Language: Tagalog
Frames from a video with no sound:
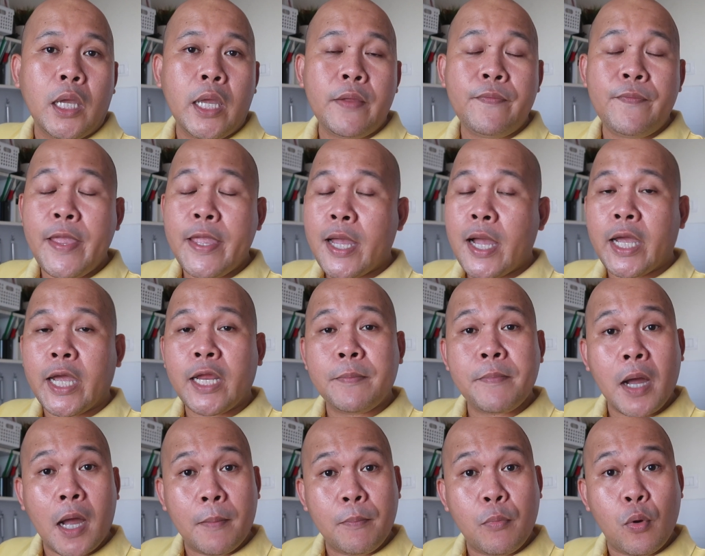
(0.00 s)
hindi ka
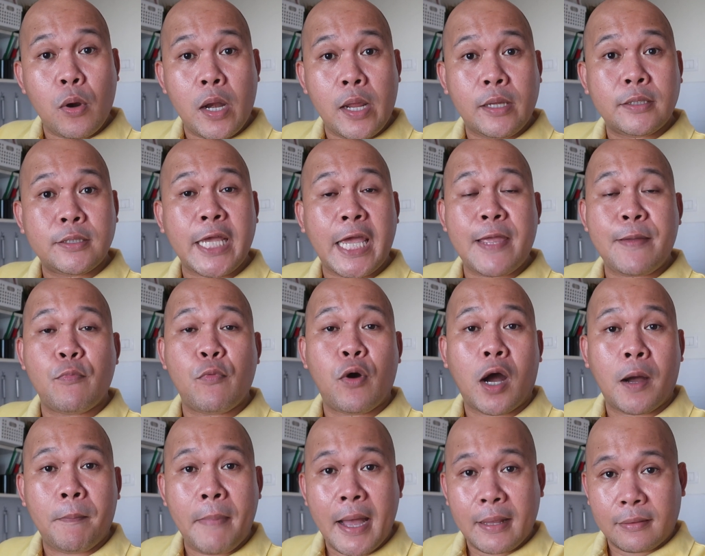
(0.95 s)
gid makabulig sa
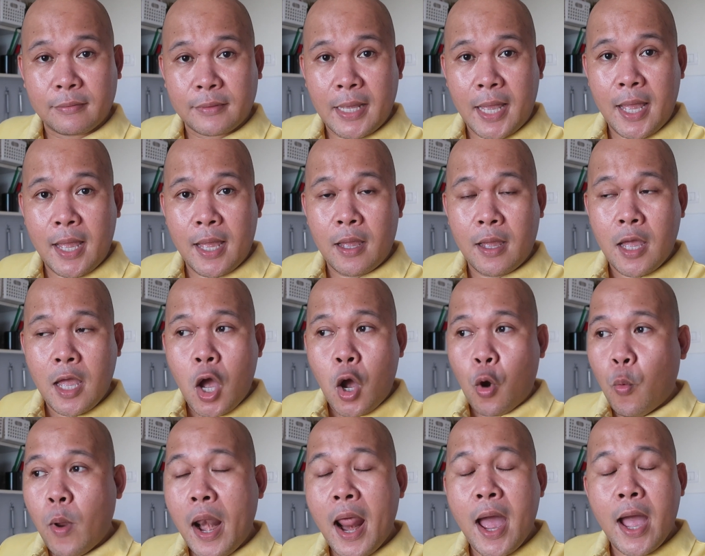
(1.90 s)
imo nga bata
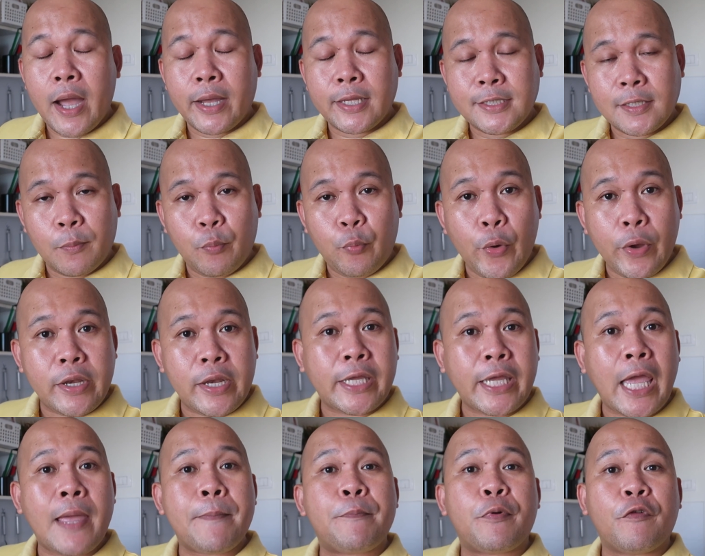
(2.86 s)
wala ka gid sang
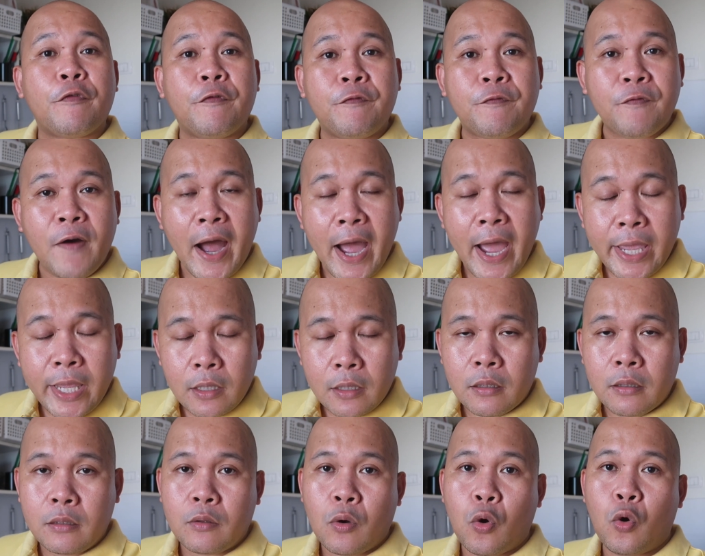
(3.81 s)
pwedeng i-provide
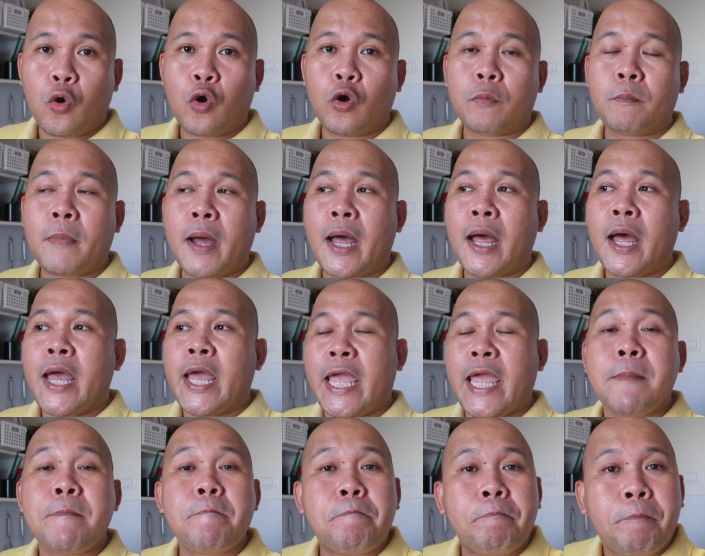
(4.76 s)
o kon
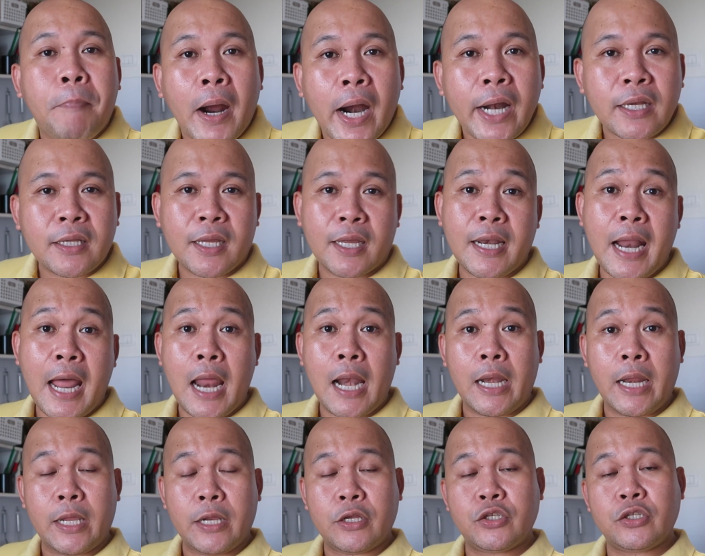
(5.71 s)
ma-impart nga
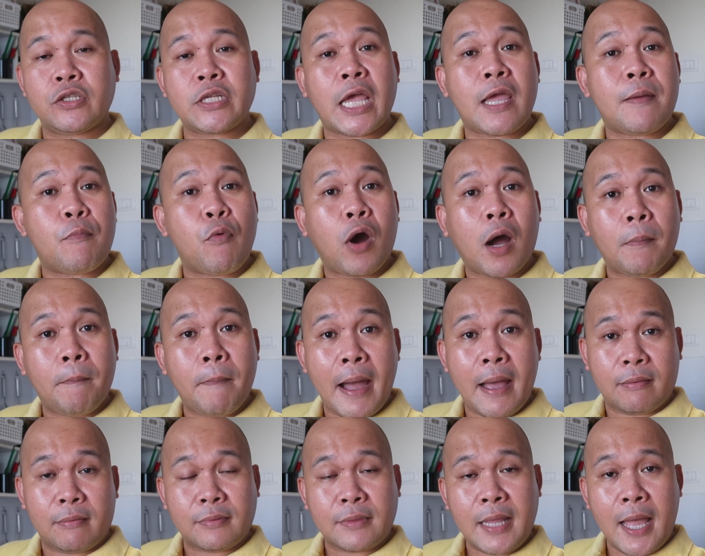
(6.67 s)
knowledge sa imo nga
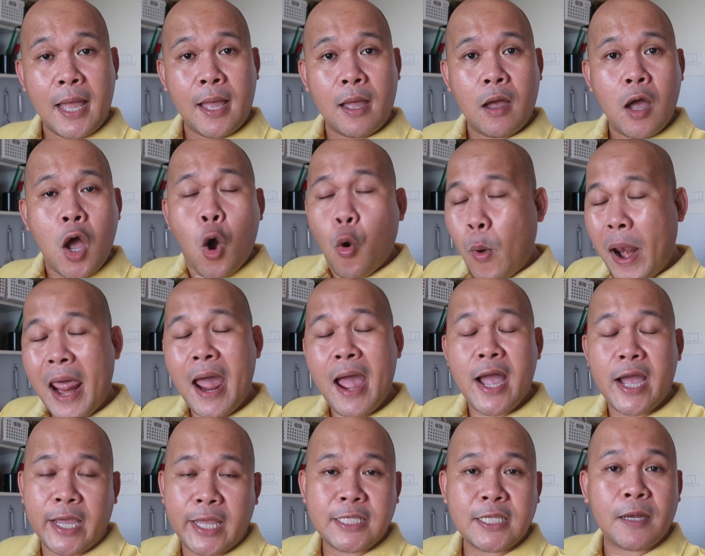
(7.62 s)
bata wala
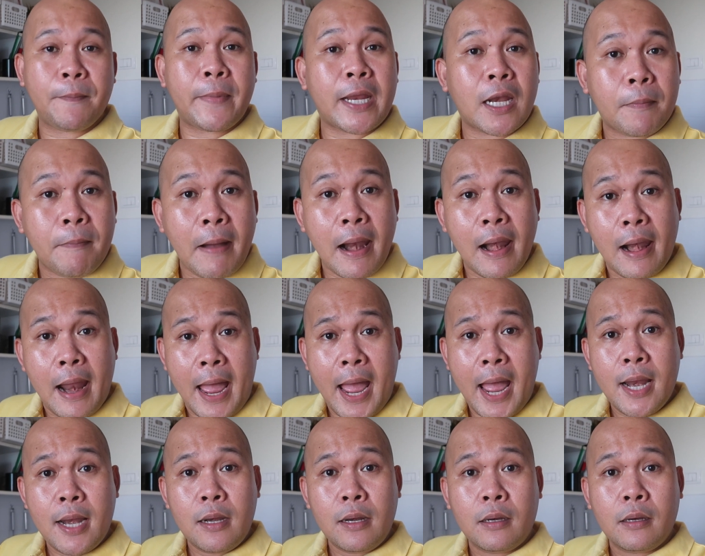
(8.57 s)
ka gid sang may
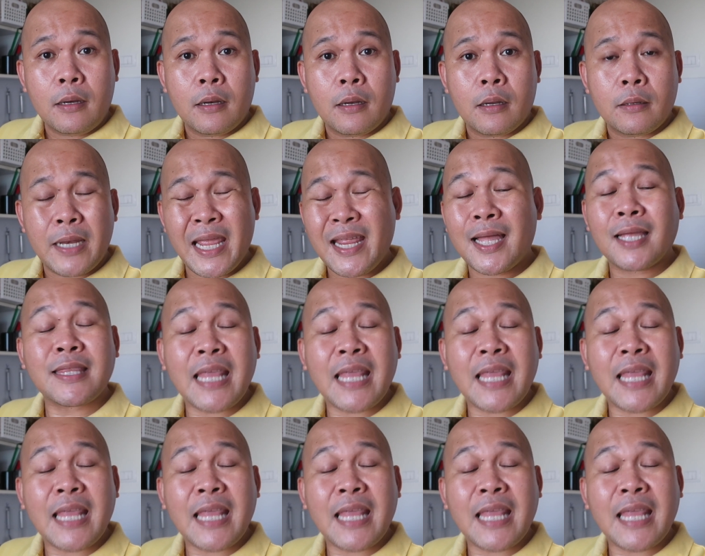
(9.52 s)
nabalaan din